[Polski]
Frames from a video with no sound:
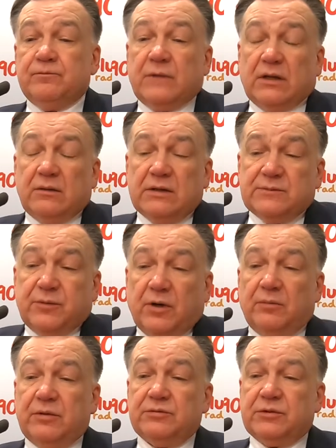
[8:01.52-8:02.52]
Natomiast no
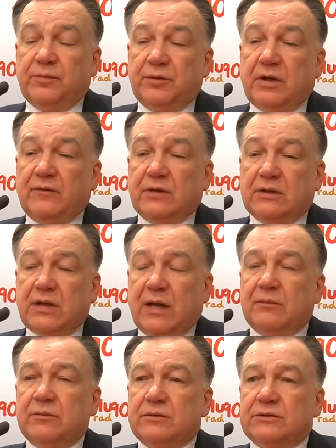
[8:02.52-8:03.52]
problem się pojawia
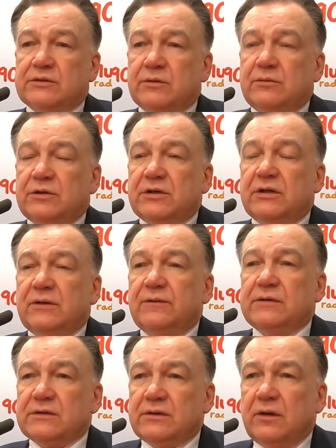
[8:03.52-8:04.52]
tam, gdzie są linie
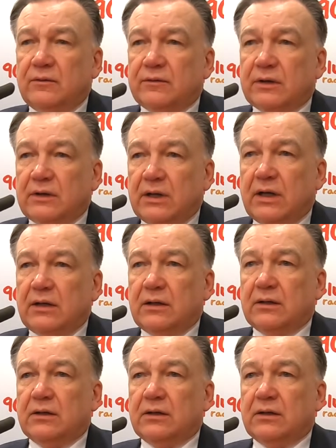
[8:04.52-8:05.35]
deficytowe. Tak?